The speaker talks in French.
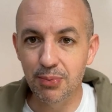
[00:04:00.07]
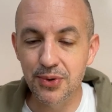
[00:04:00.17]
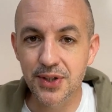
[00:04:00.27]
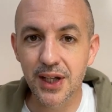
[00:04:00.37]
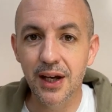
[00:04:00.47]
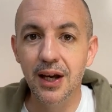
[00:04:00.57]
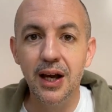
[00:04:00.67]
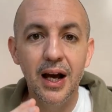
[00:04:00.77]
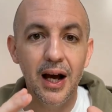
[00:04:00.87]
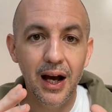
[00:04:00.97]
posé
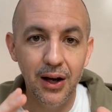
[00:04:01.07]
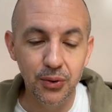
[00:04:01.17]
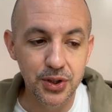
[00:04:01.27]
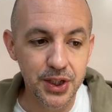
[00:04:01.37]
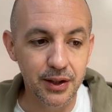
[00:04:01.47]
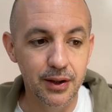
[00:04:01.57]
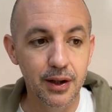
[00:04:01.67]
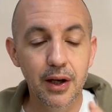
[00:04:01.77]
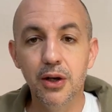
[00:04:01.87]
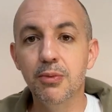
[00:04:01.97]
en coaching.
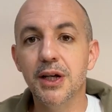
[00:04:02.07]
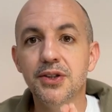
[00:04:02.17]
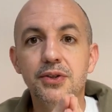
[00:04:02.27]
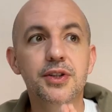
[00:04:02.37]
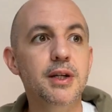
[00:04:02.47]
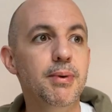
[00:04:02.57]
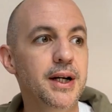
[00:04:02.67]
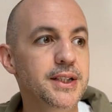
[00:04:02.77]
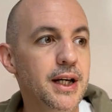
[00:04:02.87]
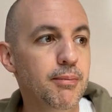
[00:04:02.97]
Une personne te dit par
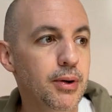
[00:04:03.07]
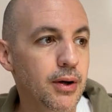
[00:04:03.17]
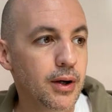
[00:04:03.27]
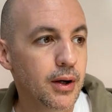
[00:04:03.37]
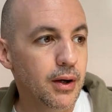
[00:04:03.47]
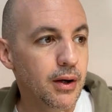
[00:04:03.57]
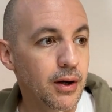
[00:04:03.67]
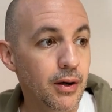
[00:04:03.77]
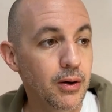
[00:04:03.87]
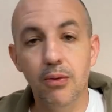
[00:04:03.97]
exemple,
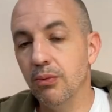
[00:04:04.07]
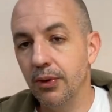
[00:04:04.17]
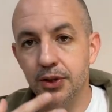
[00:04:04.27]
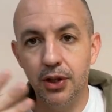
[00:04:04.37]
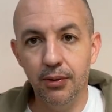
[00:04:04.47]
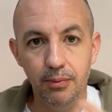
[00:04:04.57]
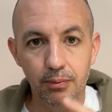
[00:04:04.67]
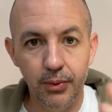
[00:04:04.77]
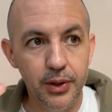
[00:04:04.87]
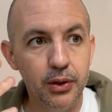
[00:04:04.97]
euh,
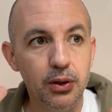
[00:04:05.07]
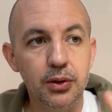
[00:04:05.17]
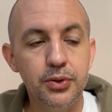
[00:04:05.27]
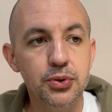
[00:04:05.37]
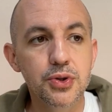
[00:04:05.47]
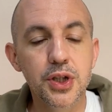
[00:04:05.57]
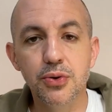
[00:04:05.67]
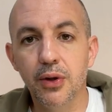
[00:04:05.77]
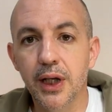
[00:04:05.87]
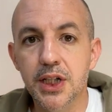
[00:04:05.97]
on un sujet
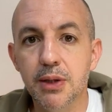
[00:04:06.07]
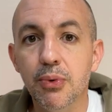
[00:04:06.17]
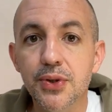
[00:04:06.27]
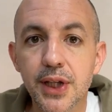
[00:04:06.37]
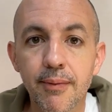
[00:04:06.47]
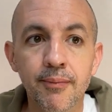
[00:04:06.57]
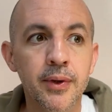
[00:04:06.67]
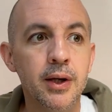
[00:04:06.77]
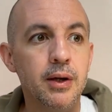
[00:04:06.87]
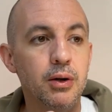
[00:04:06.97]
sur lequel j'ai bossé,
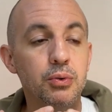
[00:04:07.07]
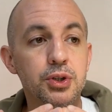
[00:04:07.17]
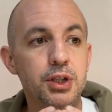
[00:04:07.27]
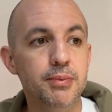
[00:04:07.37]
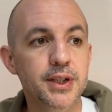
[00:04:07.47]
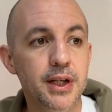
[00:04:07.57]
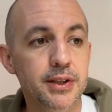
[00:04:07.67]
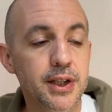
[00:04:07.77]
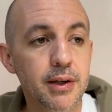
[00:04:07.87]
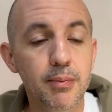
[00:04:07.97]
un coaching business
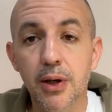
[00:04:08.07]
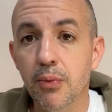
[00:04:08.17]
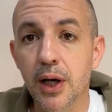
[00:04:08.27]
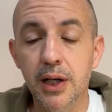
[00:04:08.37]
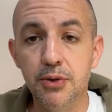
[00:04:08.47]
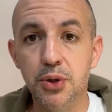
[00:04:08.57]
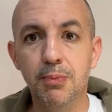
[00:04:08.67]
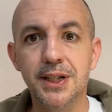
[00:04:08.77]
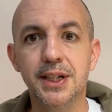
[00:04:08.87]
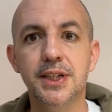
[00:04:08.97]
dit, ben voilà je suis
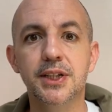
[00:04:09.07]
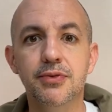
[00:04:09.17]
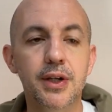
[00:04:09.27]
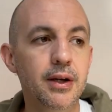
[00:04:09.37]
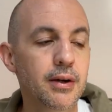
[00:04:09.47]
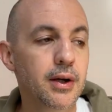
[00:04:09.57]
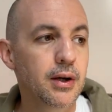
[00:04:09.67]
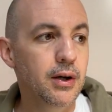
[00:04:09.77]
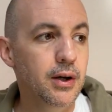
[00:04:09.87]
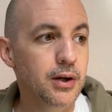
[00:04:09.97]
pas satisfait,
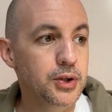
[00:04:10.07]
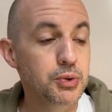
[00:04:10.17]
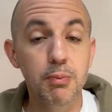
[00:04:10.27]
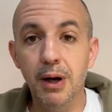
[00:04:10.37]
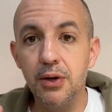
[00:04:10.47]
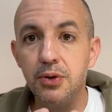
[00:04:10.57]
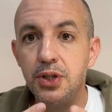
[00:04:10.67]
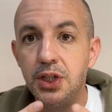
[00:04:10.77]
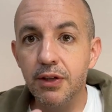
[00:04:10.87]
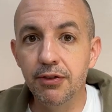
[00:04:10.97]
euh, je fais pas le
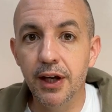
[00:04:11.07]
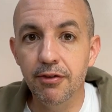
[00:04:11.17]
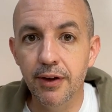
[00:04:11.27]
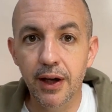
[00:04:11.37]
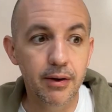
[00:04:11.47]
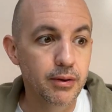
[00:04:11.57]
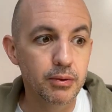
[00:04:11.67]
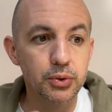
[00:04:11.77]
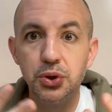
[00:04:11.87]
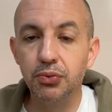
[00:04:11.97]
chiffre d'affaires
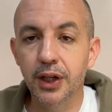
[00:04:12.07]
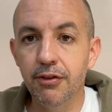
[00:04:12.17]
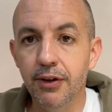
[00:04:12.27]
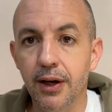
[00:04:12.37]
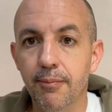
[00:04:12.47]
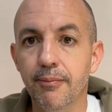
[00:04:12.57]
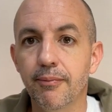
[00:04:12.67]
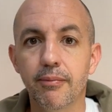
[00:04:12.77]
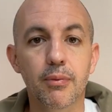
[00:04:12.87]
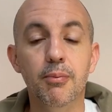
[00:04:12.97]
que je voudrais faire.
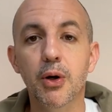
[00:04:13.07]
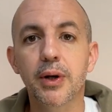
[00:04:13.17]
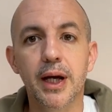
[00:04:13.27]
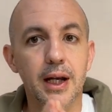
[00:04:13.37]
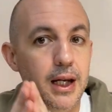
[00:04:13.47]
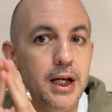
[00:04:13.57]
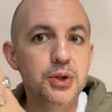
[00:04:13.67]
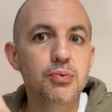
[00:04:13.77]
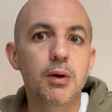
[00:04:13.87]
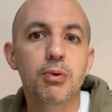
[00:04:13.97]
Bon, mais ok, là
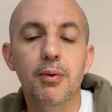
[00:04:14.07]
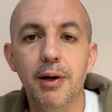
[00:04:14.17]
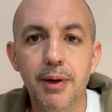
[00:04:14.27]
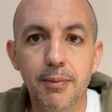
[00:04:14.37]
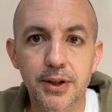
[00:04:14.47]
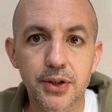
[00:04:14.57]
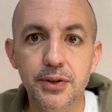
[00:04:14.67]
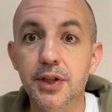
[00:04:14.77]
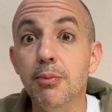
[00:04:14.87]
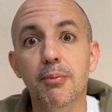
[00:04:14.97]
tu vois le problème de la personne,
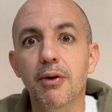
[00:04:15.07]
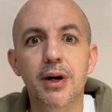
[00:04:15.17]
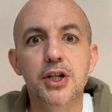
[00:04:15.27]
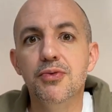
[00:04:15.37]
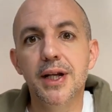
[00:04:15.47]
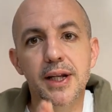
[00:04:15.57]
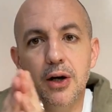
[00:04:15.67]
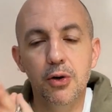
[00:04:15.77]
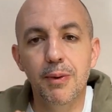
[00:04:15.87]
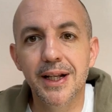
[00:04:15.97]
tu dis, bon, ben voilà, je vais l'aider
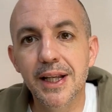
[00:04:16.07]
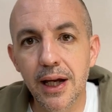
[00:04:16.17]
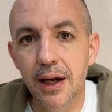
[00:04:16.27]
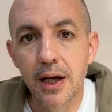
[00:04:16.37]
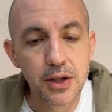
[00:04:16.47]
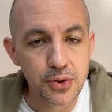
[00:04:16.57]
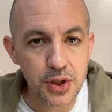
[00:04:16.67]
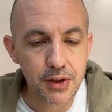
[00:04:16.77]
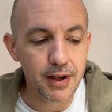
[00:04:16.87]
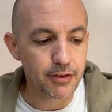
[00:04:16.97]
à augmenter son
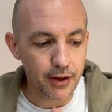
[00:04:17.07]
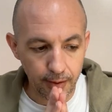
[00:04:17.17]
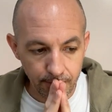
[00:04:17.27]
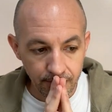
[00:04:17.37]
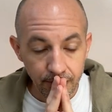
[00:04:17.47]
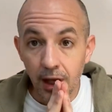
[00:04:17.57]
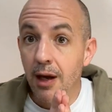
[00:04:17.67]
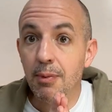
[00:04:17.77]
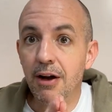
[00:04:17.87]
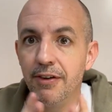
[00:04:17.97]
chiffre d'affaires.
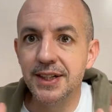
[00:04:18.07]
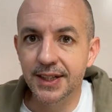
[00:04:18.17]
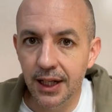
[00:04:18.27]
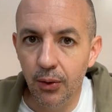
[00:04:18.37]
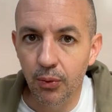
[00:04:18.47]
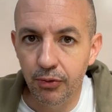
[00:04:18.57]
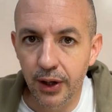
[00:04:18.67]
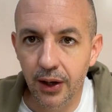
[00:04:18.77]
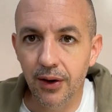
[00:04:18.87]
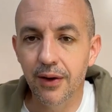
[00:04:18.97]
Ben en fait, c'est là où on fait
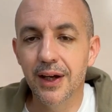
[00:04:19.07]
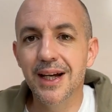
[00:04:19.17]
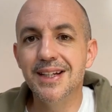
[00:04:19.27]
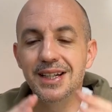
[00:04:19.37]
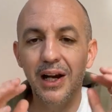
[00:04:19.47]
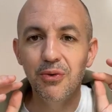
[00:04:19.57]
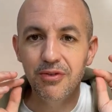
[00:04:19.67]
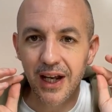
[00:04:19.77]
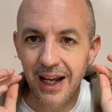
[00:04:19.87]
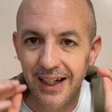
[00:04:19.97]
l'erreur. Et c'est là où
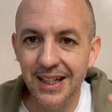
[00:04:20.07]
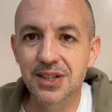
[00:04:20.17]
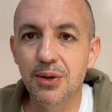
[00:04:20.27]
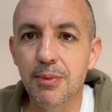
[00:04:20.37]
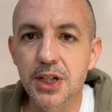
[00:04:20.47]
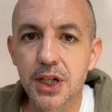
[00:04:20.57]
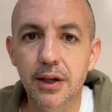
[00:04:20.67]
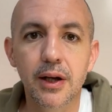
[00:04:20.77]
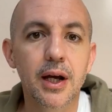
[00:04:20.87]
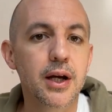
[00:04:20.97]
vient la question
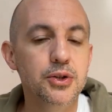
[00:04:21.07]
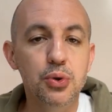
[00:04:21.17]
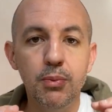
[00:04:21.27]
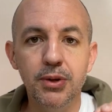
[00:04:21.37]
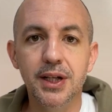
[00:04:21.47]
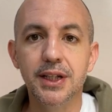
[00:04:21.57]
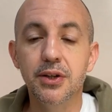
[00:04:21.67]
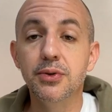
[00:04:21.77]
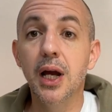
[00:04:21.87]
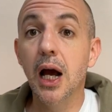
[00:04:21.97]
magique. Tu lui poses la
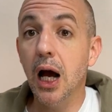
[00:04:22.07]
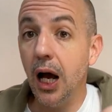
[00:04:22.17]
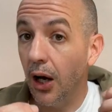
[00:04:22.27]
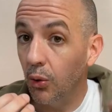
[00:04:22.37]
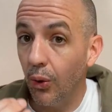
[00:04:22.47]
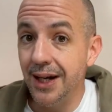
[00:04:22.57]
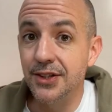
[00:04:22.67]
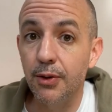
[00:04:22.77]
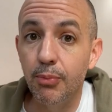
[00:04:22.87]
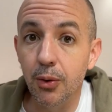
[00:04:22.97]
question, tu dis, en quoi
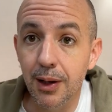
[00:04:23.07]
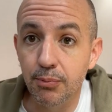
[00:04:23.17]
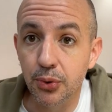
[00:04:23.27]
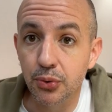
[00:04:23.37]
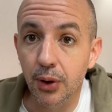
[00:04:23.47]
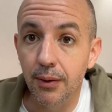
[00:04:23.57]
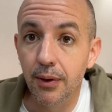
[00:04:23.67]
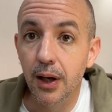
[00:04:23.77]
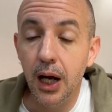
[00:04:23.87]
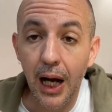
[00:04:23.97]
est-ce un problème pour toi
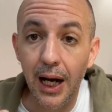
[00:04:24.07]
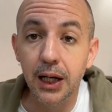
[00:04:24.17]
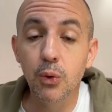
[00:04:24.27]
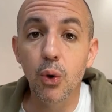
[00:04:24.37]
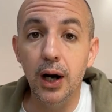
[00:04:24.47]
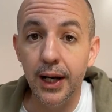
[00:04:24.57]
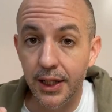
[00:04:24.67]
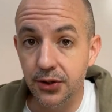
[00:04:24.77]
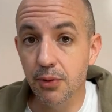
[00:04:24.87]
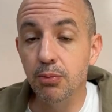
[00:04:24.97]
En quoi
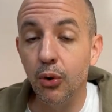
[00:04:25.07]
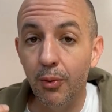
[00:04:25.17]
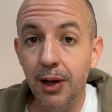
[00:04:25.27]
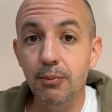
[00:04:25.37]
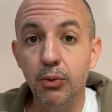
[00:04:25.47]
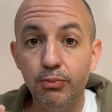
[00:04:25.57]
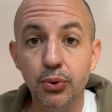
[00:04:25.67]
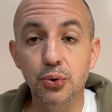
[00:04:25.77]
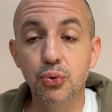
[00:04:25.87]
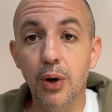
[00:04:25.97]
est-ce un problème
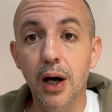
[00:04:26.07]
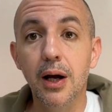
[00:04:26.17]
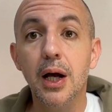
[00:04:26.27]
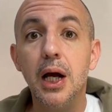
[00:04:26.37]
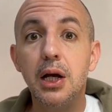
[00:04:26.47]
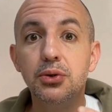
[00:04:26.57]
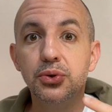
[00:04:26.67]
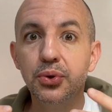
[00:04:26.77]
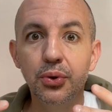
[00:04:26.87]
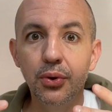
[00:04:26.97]
pour toi
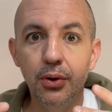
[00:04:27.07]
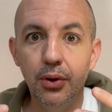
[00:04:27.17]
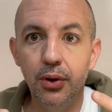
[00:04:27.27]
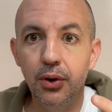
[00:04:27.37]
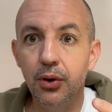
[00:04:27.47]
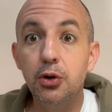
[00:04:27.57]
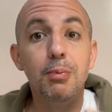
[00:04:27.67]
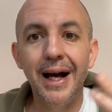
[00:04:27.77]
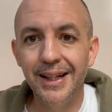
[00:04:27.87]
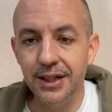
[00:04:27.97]
de euh, ne
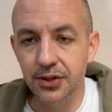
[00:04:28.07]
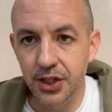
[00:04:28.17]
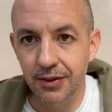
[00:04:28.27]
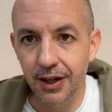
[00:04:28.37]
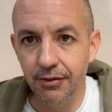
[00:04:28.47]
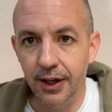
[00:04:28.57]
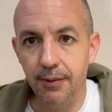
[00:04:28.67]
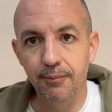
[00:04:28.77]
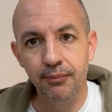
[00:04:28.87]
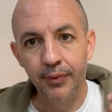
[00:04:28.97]
pas atteindre ce chiffre d'affaires
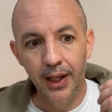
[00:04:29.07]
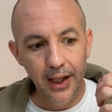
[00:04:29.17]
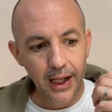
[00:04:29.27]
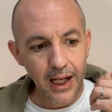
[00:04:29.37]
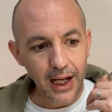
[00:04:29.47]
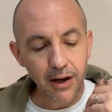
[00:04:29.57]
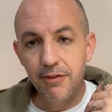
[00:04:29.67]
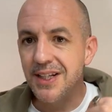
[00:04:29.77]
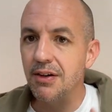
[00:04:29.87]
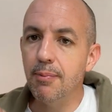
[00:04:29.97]
et là, en
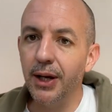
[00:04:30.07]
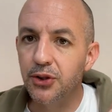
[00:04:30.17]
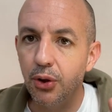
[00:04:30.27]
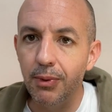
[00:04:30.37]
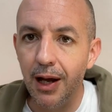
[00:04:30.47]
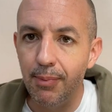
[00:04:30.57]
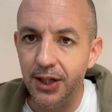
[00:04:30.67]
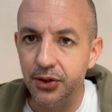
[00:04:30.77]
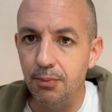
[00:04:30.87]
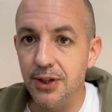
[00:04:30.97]
fait, ça va perturber la
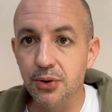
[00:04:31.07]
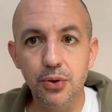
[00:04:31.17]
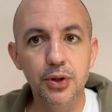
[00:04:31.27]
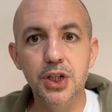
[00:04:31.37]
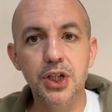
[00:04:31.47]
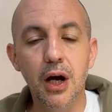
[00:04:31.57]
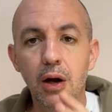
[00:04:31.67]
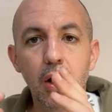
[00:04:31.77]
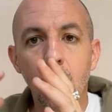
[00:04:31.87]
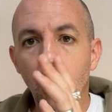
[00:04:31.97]
personne parce que déjà,
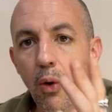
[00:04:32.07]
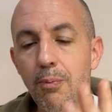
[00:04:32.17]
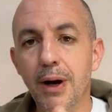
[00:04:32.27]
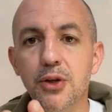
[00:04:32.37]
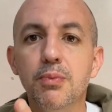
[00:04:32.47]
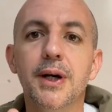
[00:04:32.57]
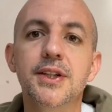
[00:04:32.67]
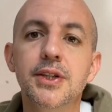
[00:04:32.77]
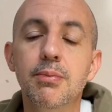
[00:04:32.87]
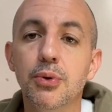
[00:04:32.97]
on part du
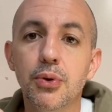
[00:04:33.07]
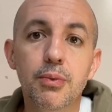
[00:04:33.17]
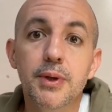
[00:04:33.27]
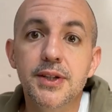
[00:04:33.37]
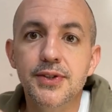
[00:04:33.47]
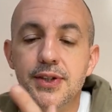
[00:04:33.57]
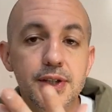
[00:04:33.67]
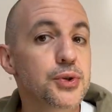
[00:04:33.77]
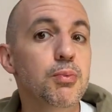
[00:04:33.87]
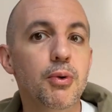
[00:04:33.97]
principe que ben,
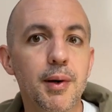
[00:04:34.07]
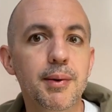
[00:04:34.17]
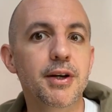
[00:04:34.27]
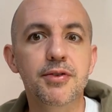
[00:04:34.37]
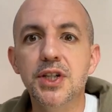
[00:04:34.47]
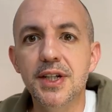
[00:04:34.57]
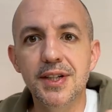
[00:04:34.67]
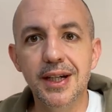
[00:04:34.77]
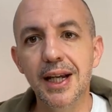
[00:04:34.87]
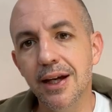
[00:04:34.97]
si ce problème est affiché,
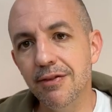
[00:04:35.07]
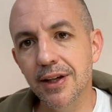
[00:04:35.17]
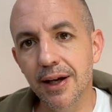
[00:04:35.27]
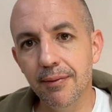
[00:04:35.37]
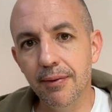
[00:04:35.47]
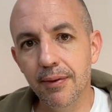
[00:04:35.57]
c'est qu'il est évident.